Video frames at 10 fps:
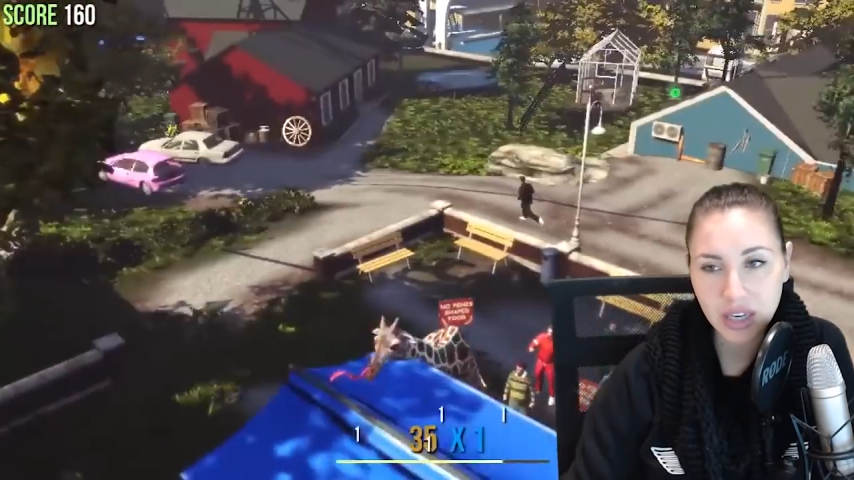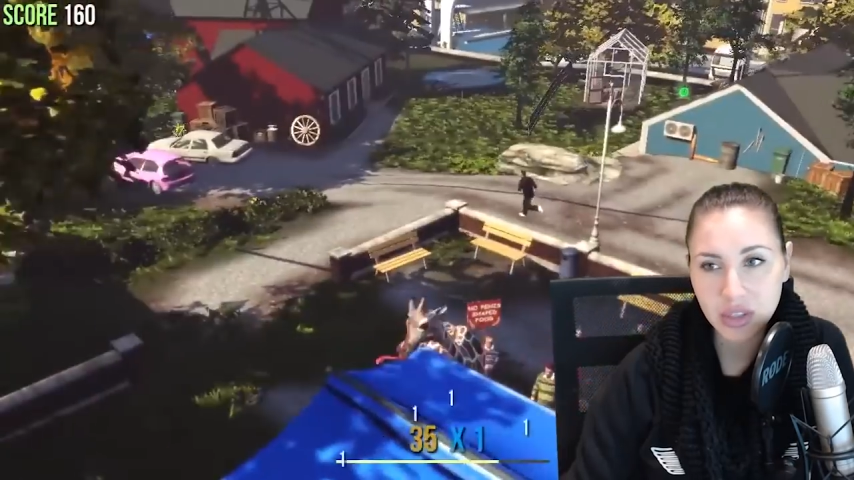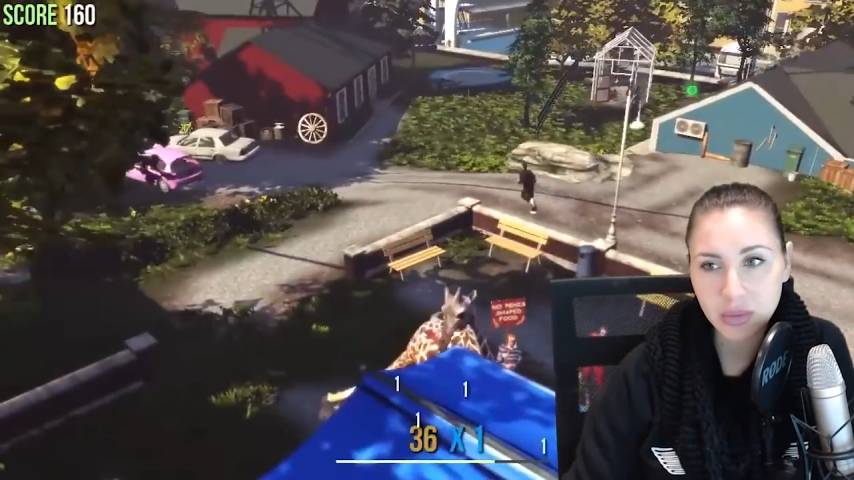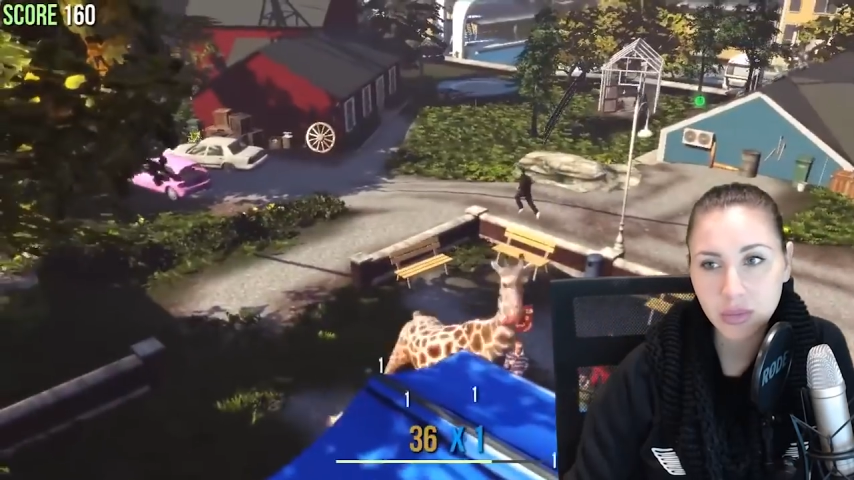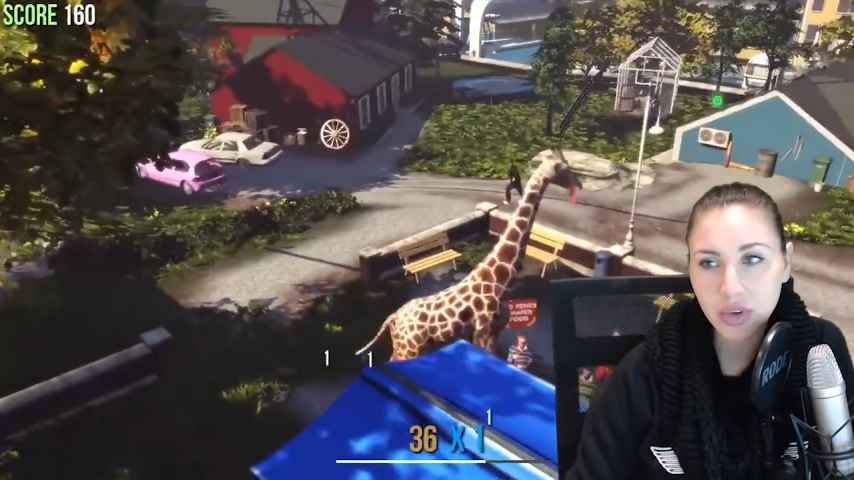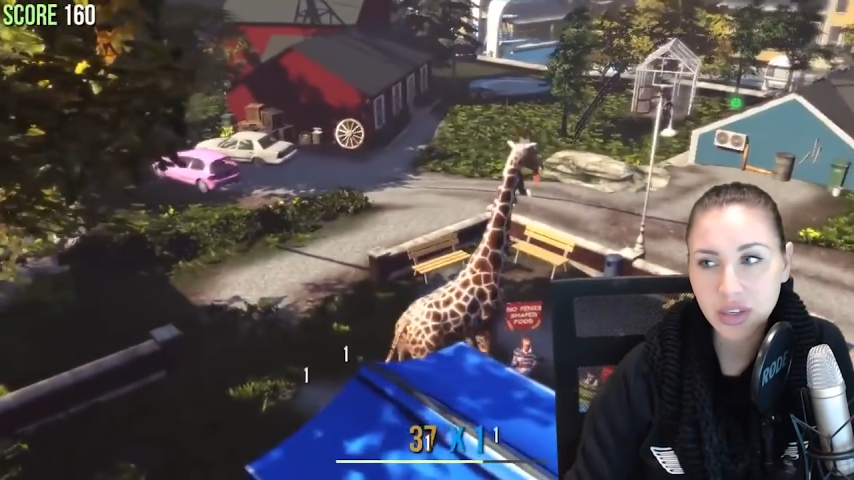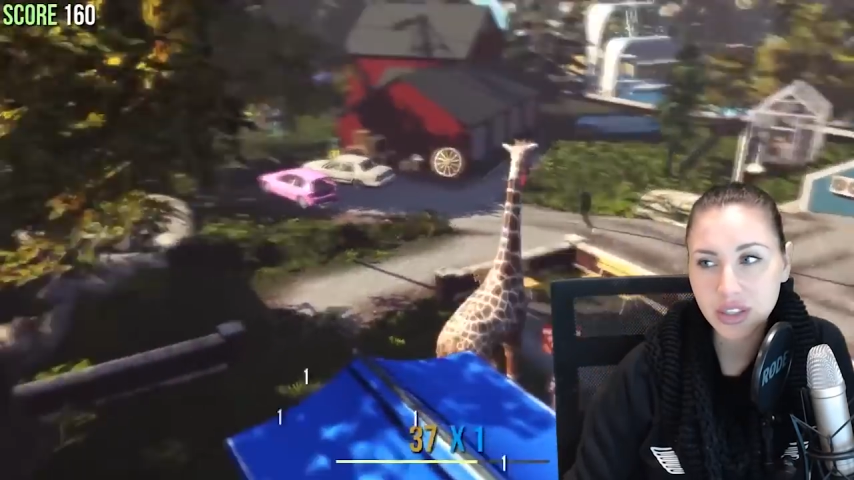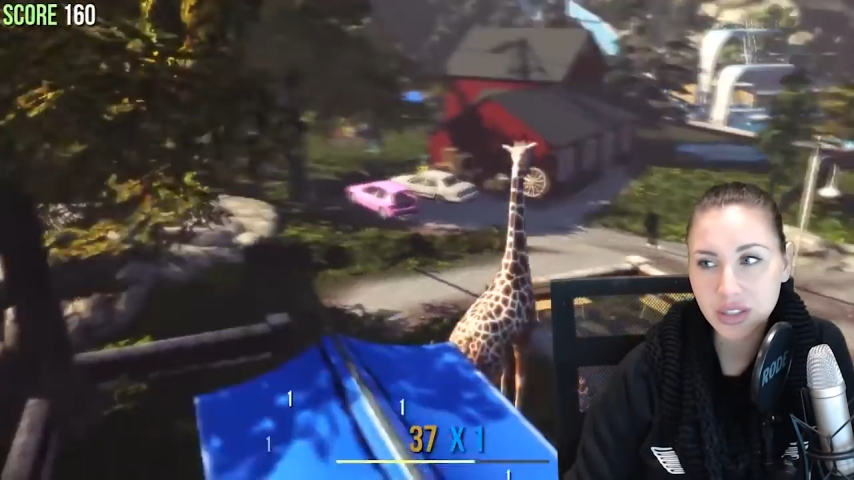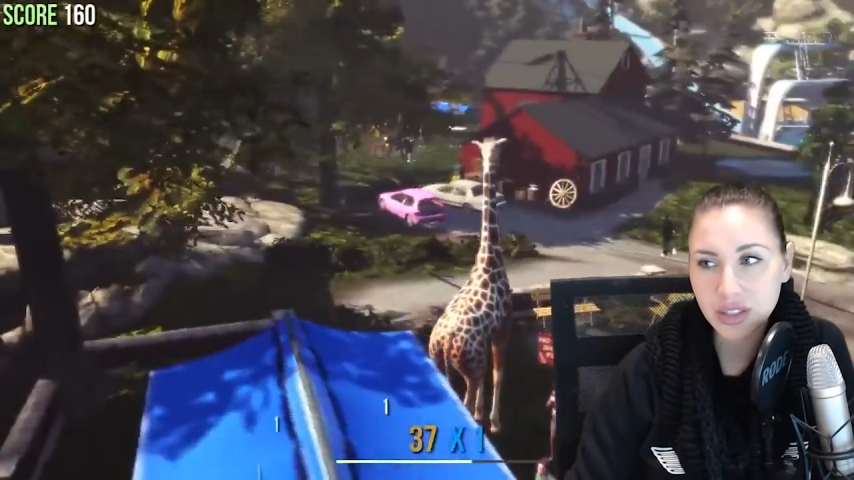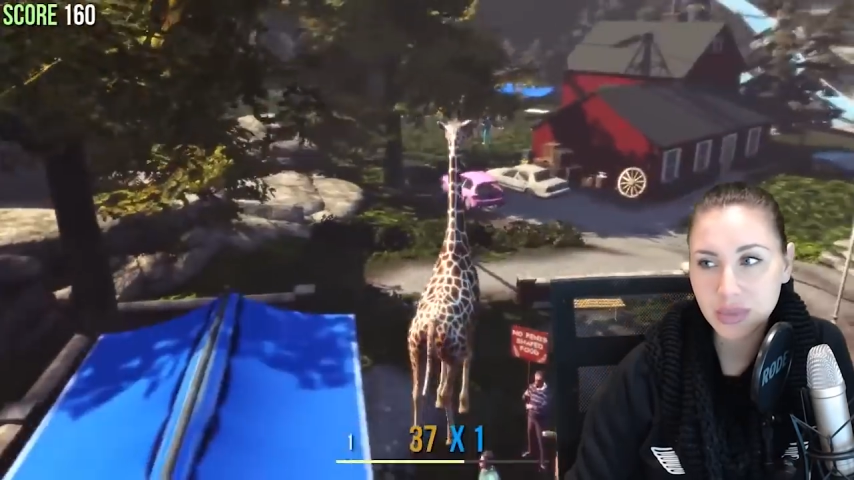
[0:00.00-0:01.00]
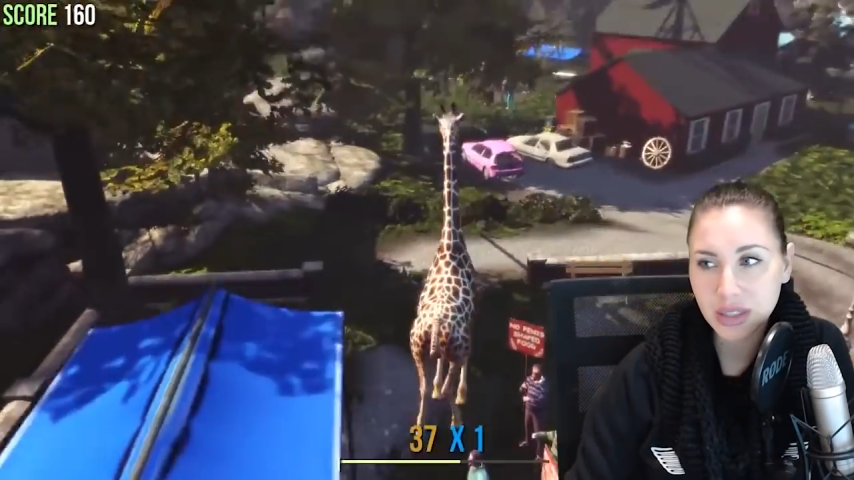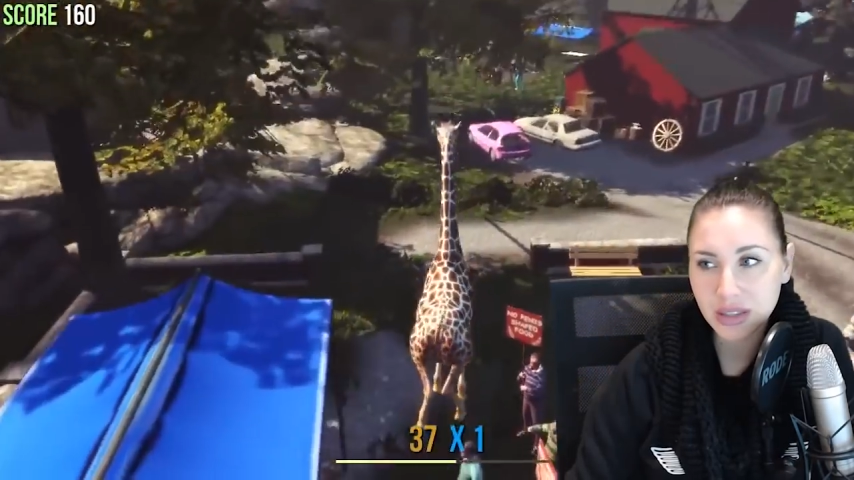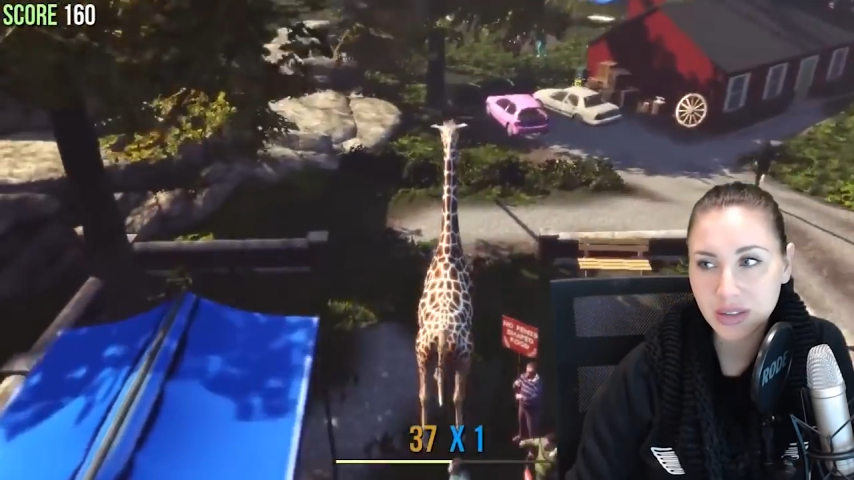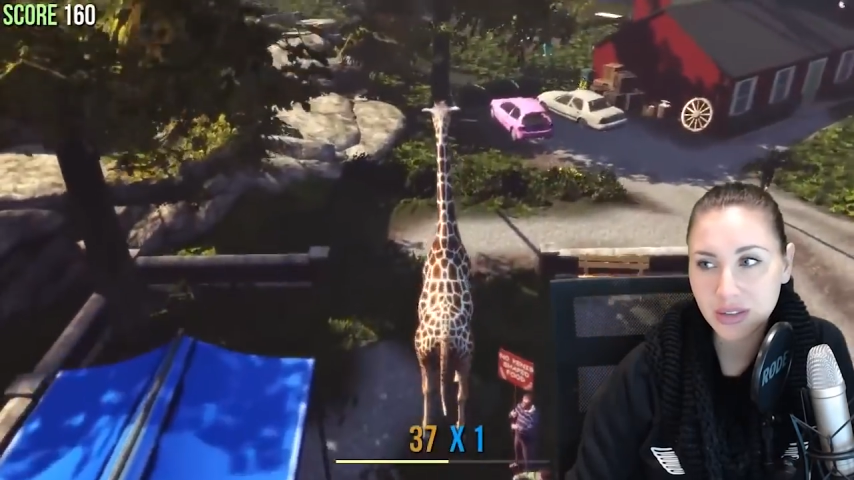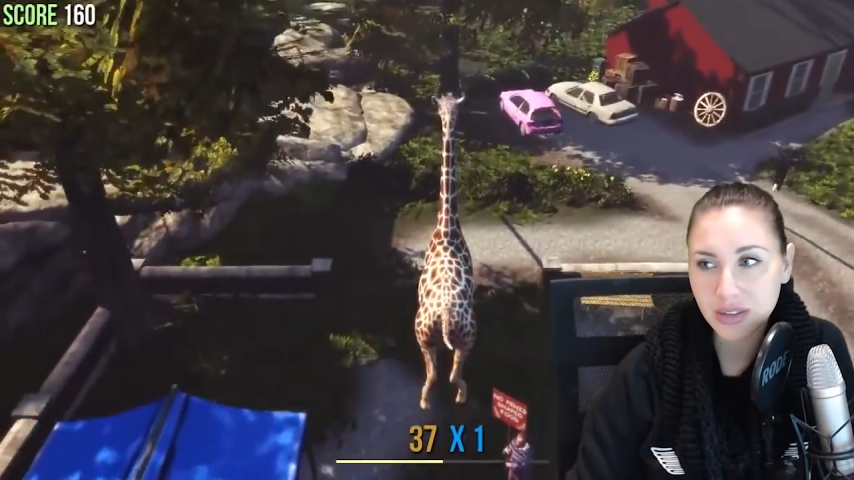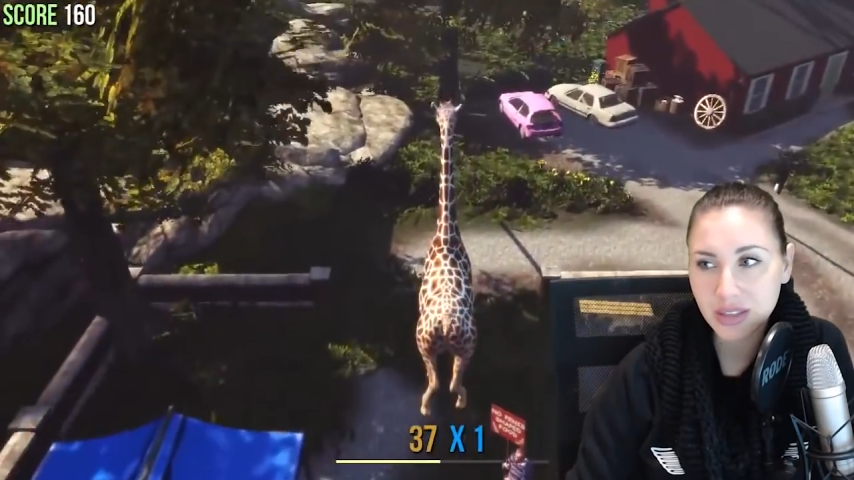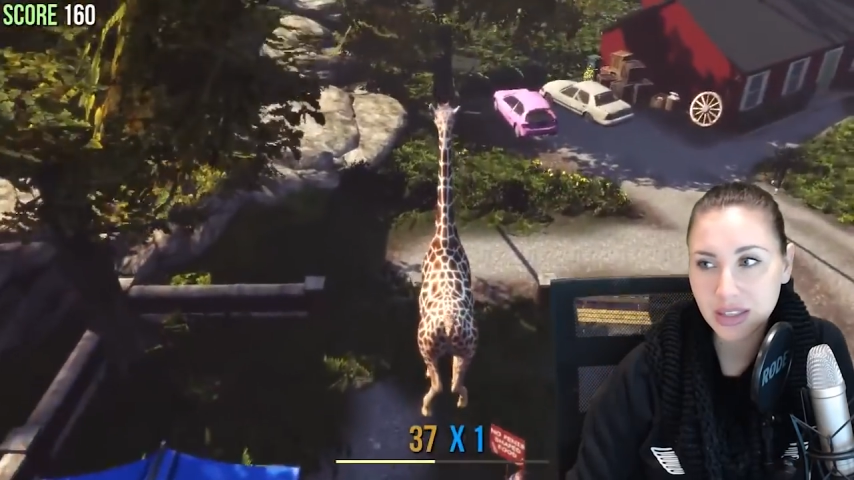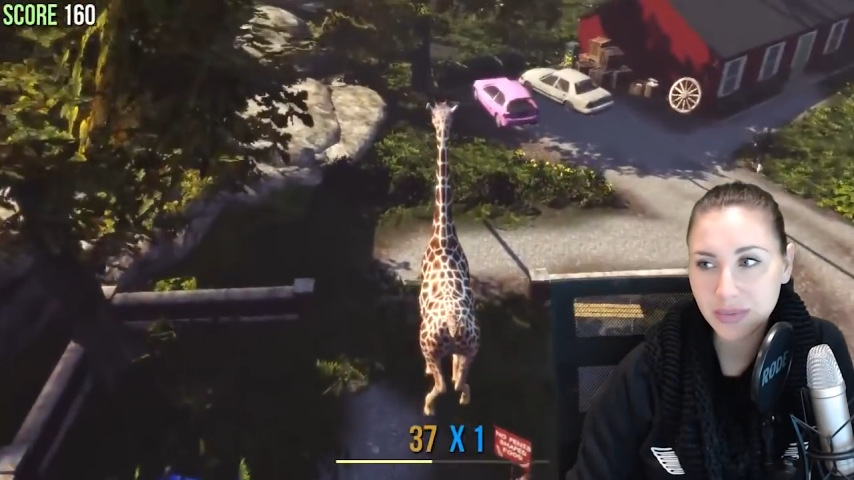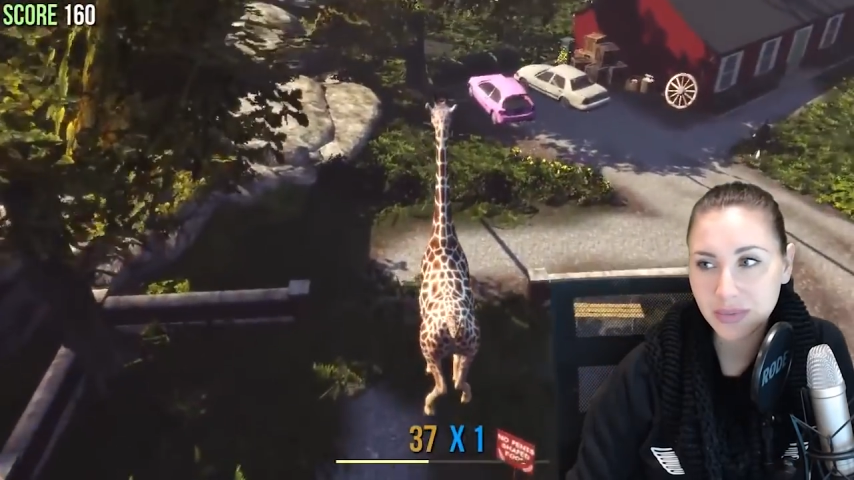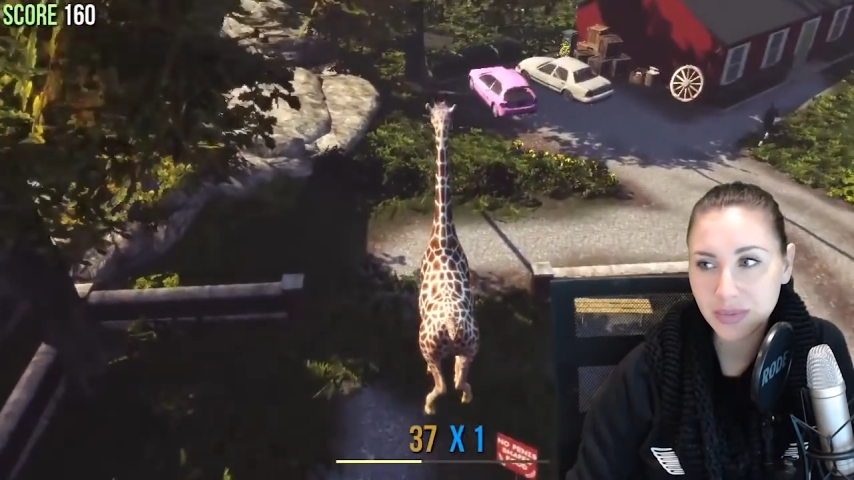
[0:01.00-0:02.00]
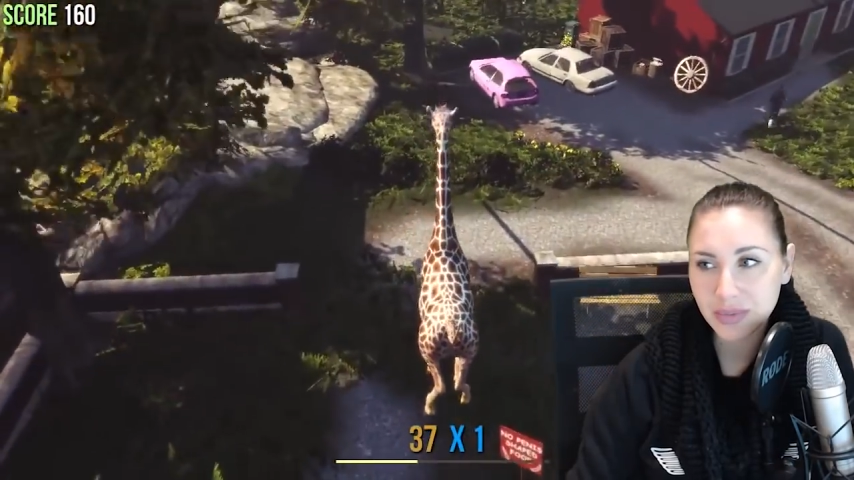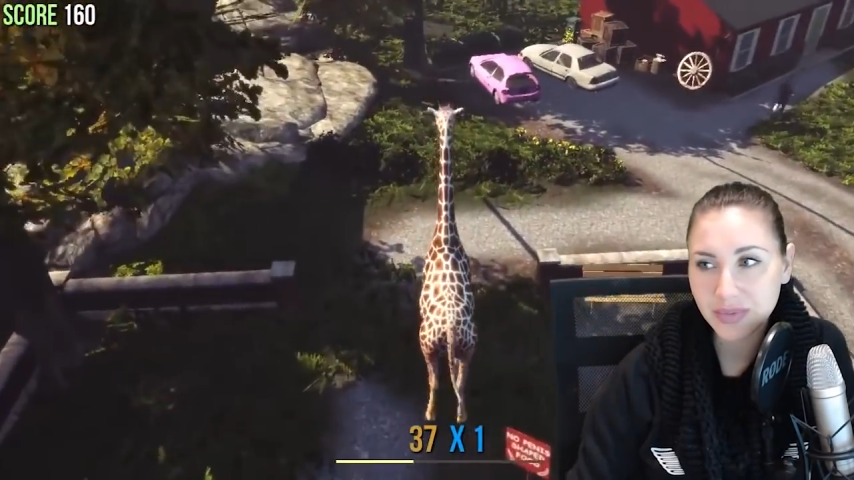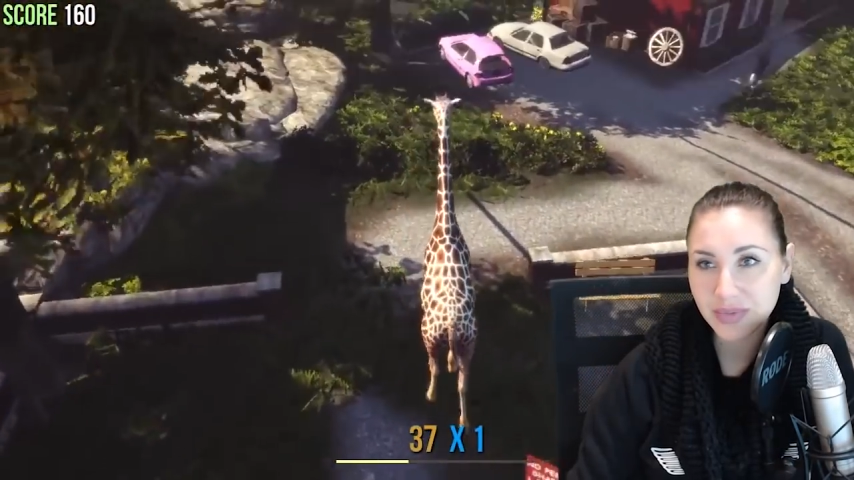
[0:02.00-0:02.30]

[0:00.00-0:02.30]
dadurch ermöglicht ihr mir eben